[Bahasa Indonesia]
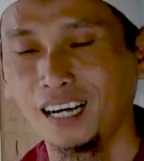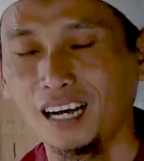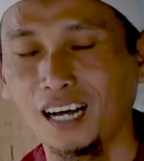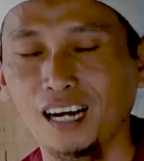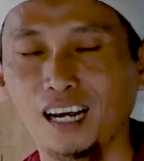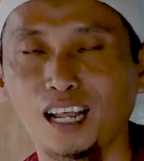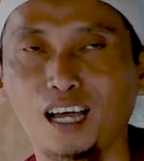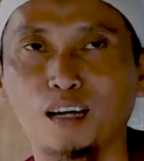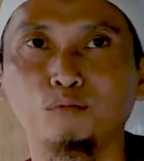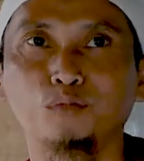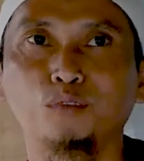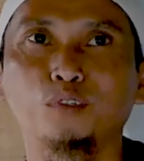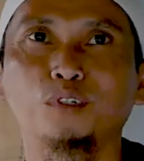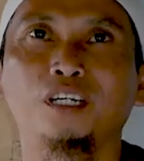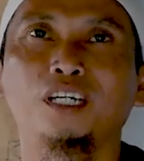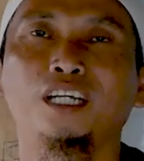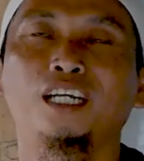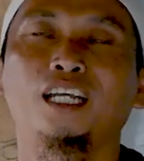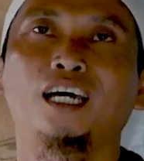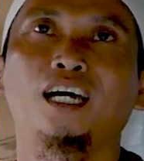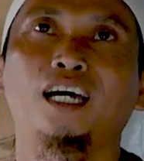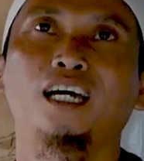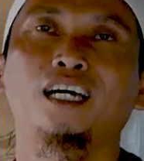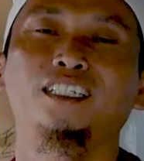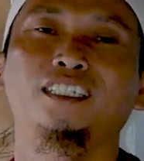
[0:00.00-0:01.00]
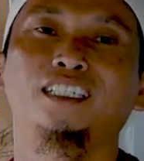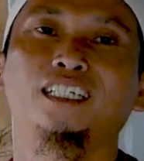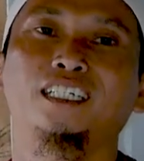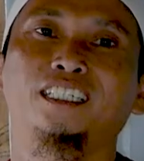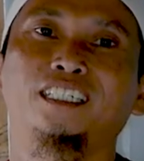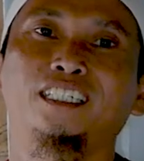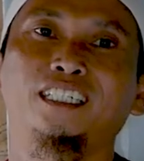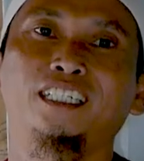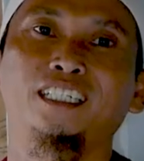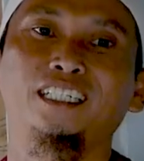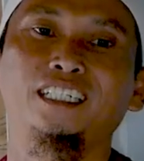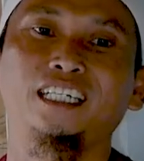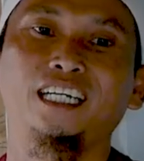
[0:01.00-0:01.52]
Alhamdulillah
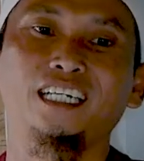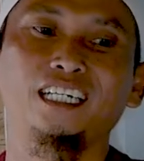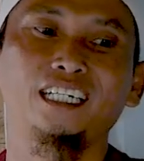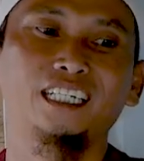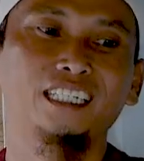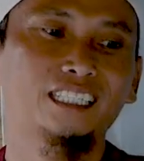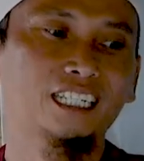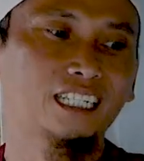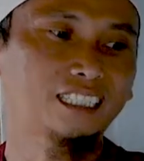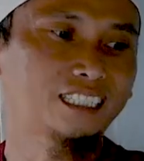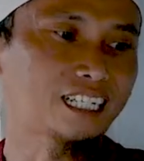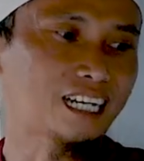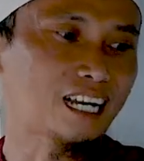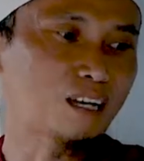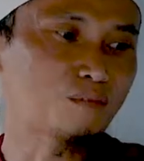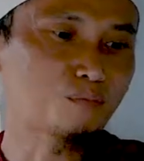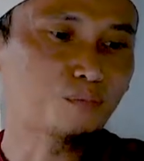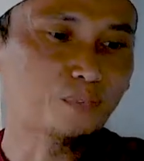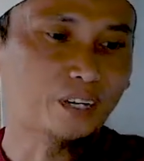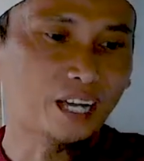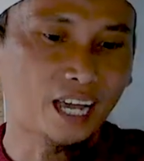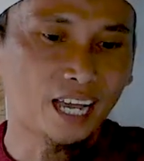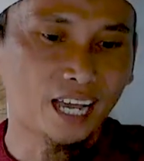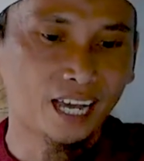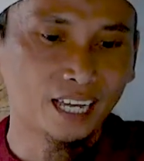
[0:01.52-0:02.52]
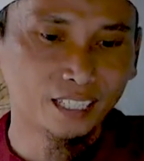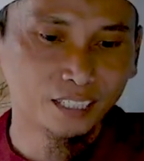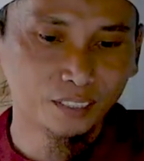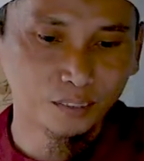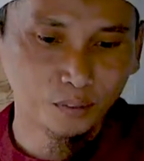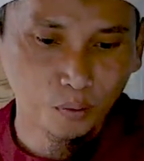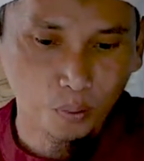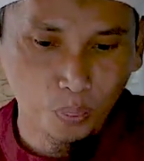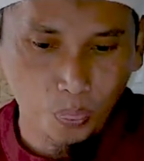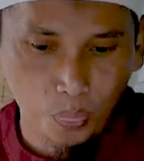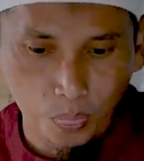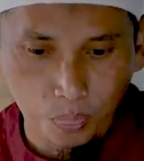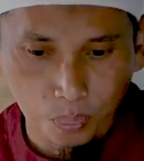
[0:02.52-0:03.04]
dari yang kita terapkan
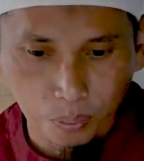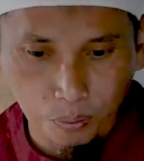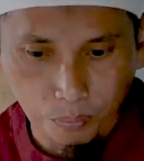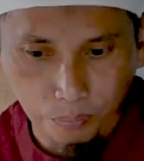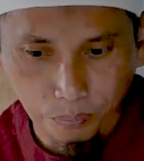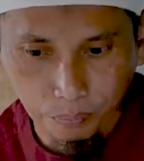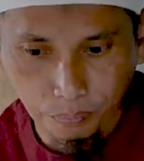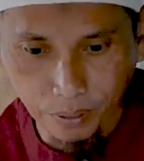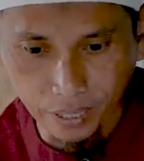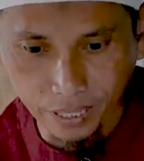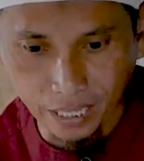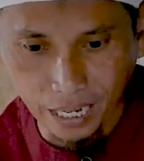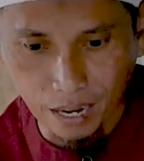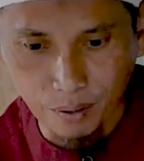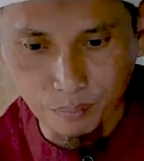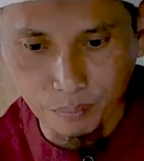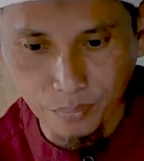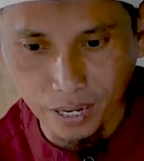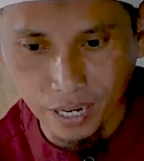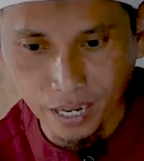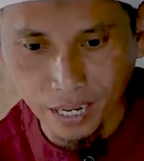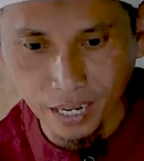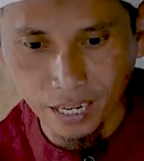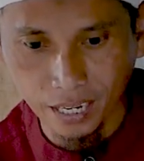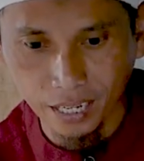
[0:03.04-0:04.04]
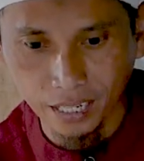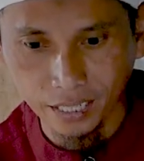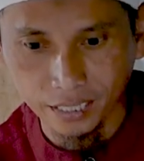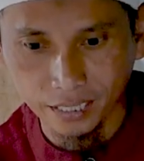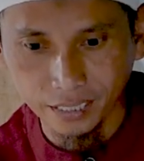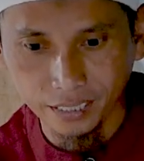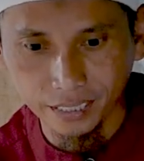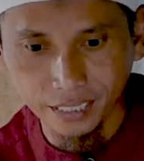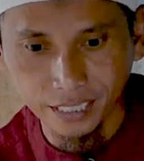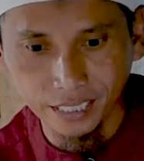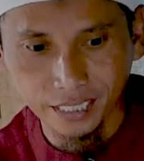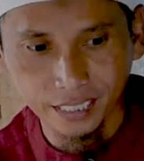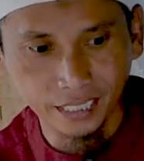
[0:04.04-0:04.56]
pertama
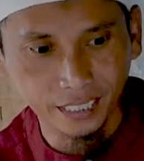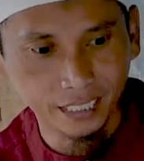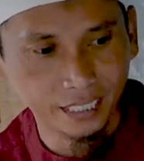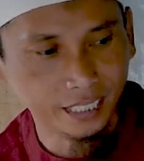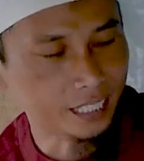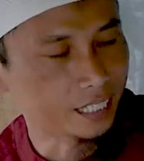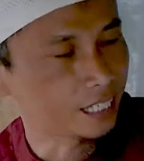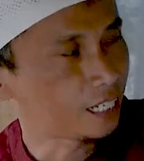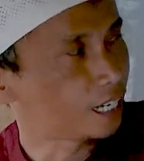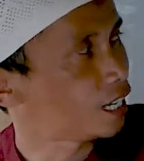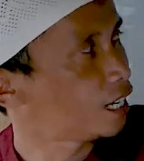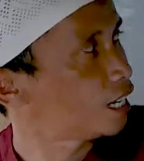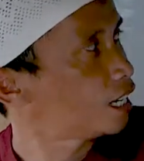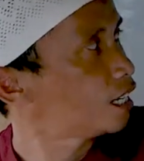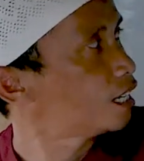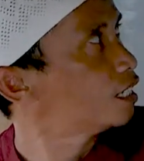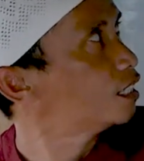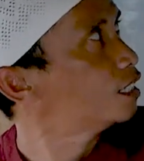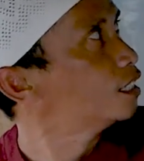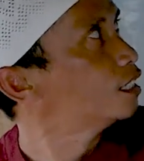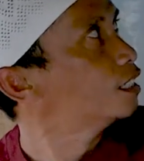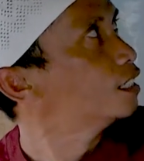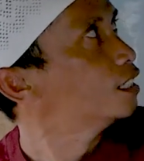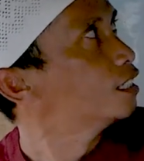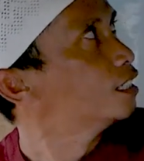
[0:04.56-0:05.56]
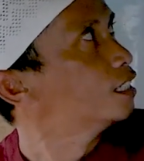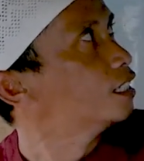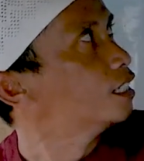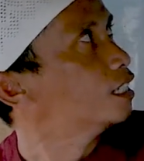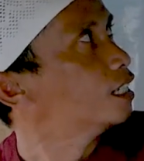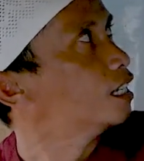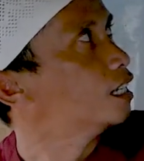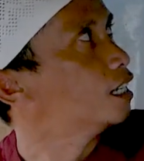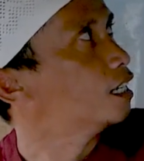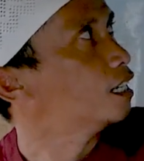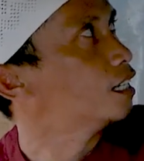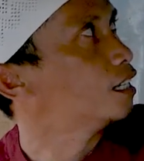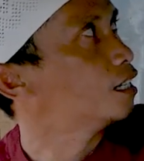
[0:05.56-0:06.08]
di sini adalah
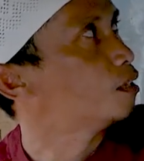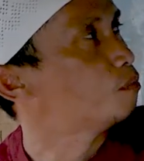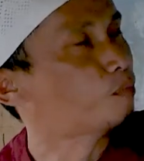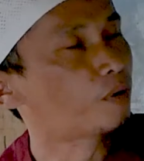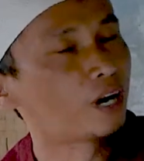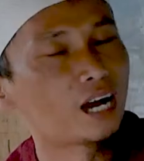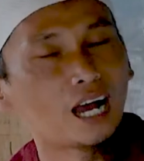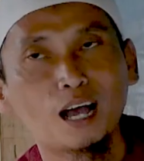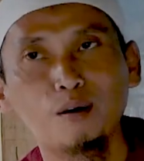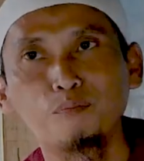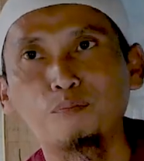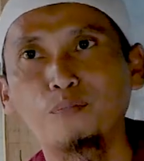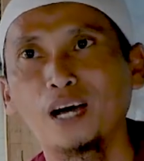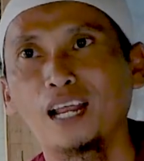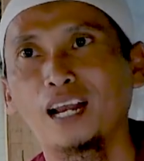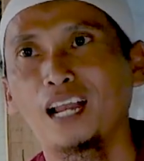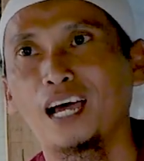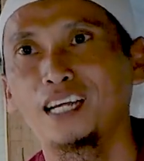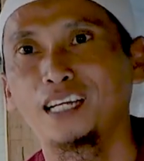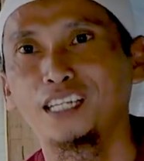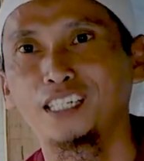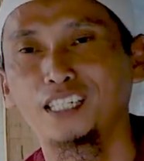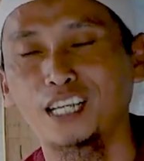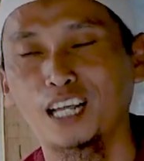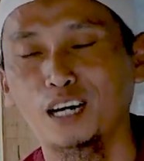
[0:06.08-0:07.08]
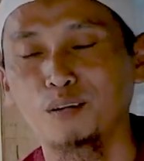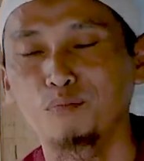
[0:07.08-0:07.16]
e, menghafal hadis